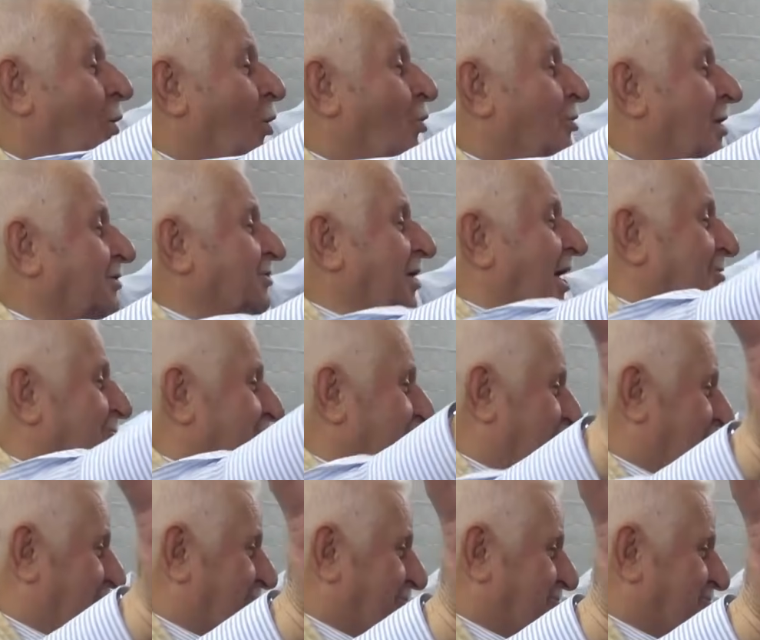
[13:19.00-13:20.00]
Ona
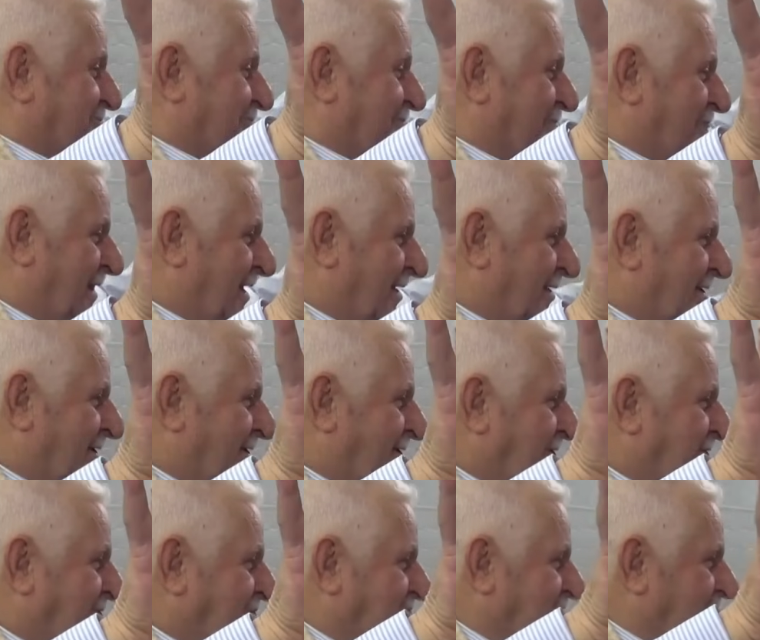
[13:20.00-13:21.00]
takılıyor gözün.
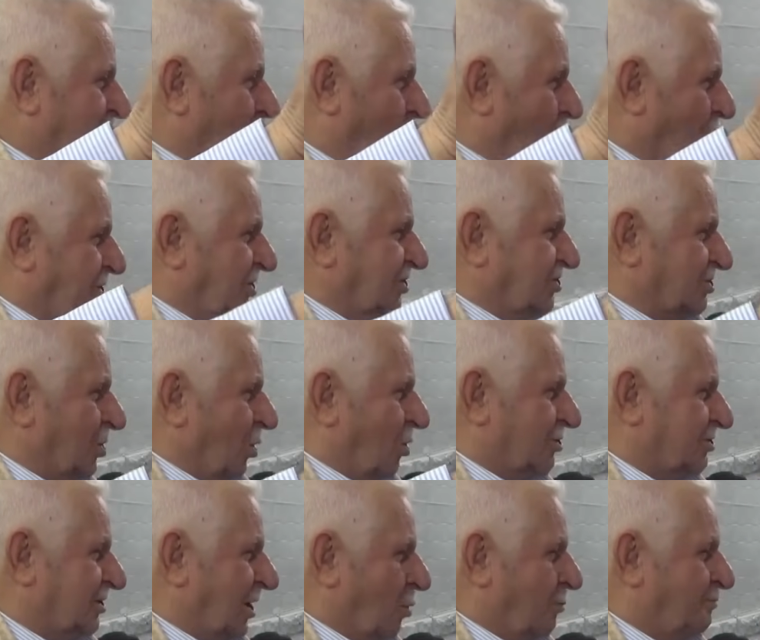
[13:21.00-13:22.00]
Şimdi o kız da
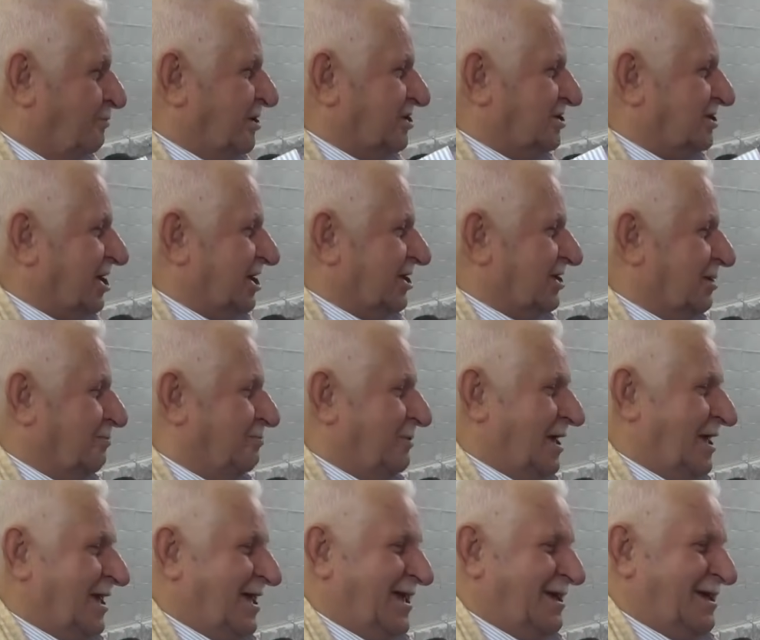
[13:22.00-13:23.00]
orada. O pislik
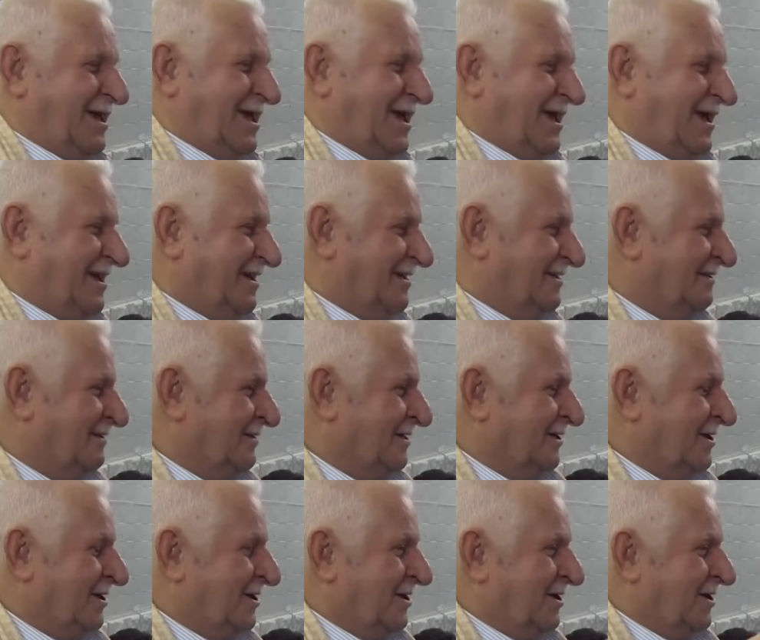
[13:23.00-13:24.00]
gibi.
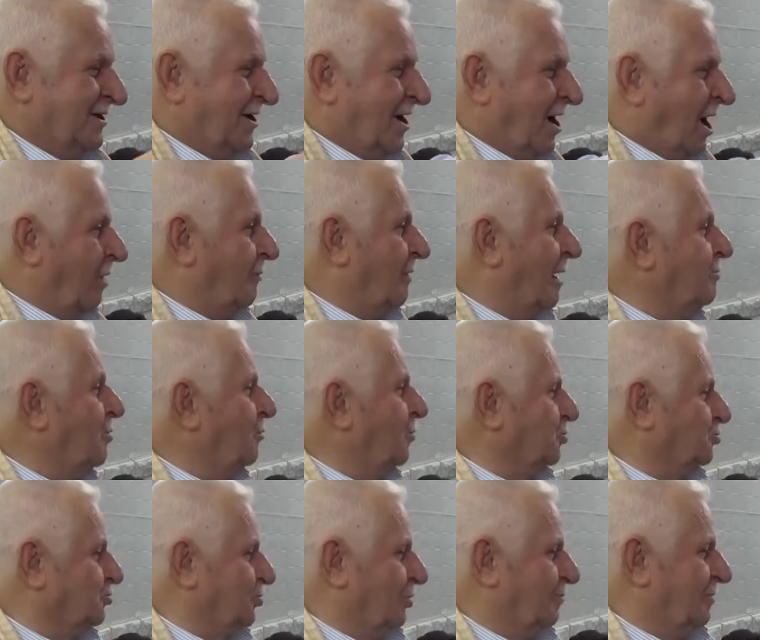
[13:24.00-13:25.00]
Havamı
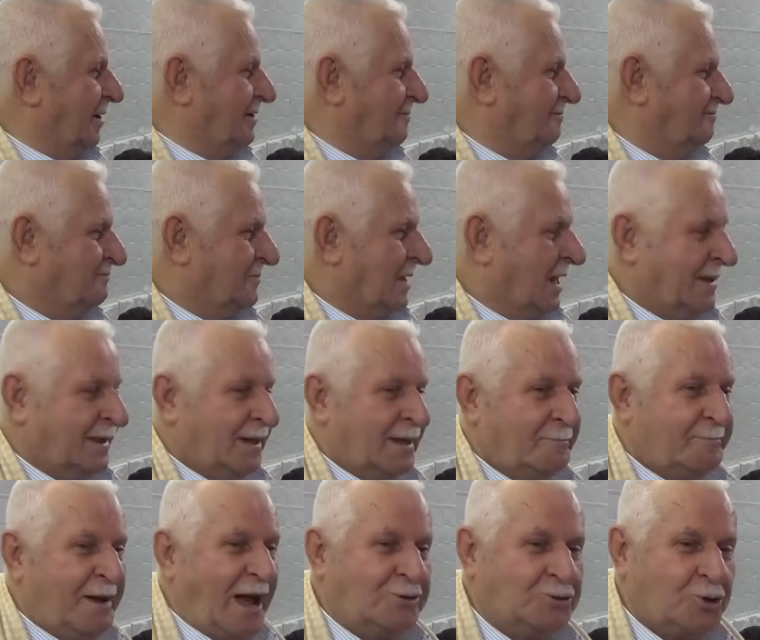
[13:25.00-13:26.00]
bozuyor benim.
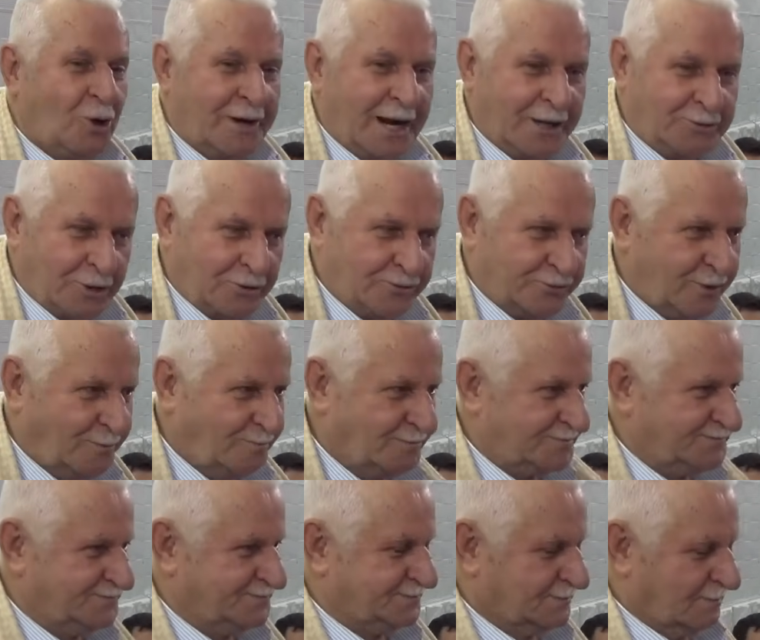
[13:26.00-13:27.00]
Ben de ona döndüm.
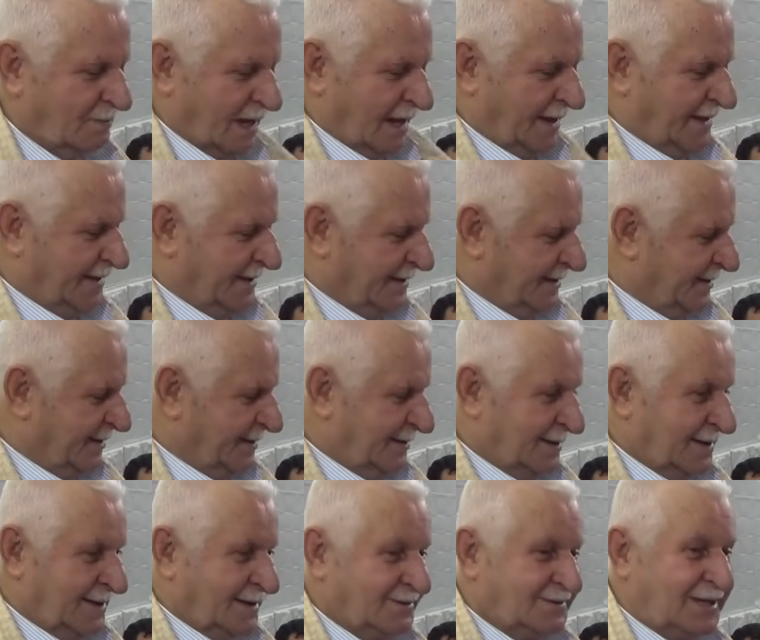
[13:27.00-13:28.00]

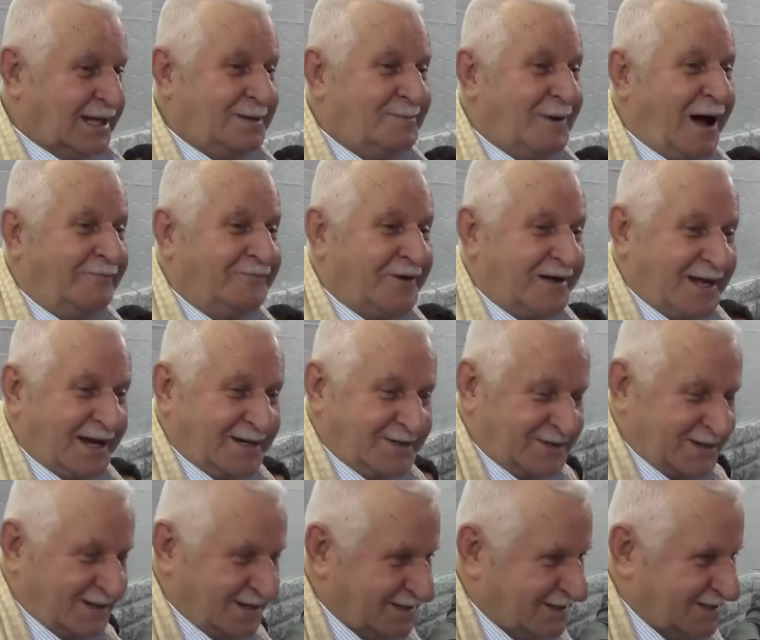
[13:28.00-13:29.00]
Dedim
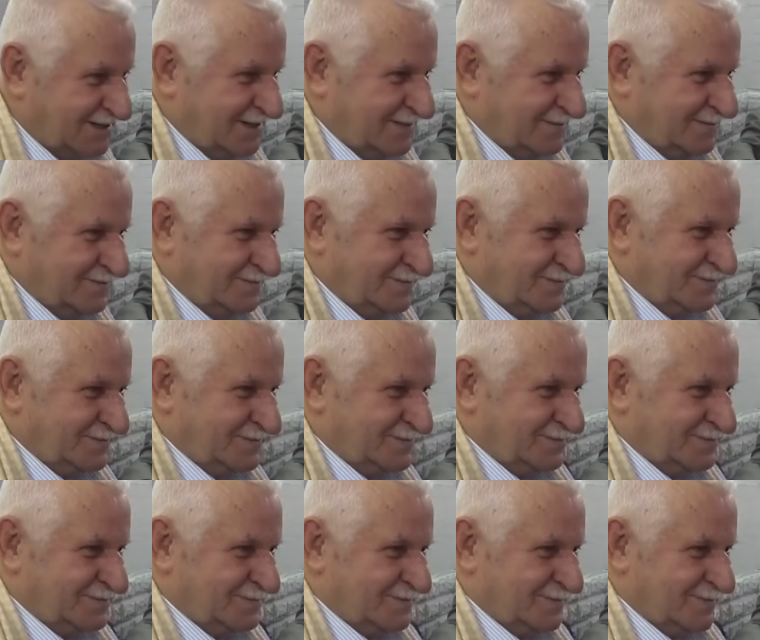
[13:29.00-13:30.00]
affedersiniz.
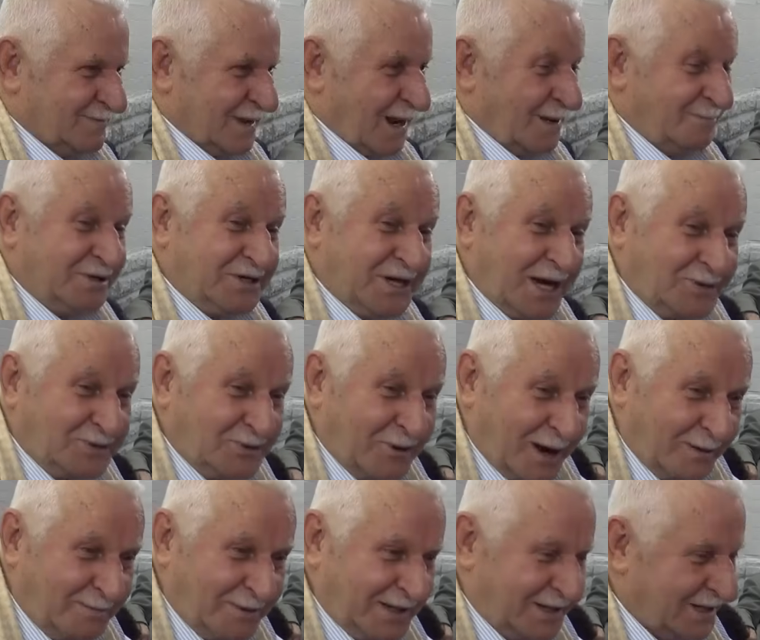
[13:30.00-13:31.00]
Bir şey
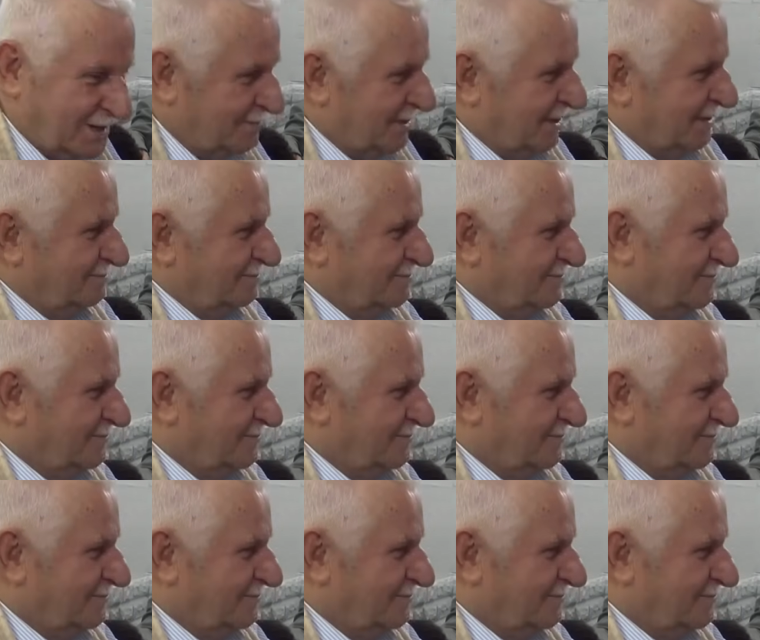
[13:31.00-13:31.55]
sorabilir miyim?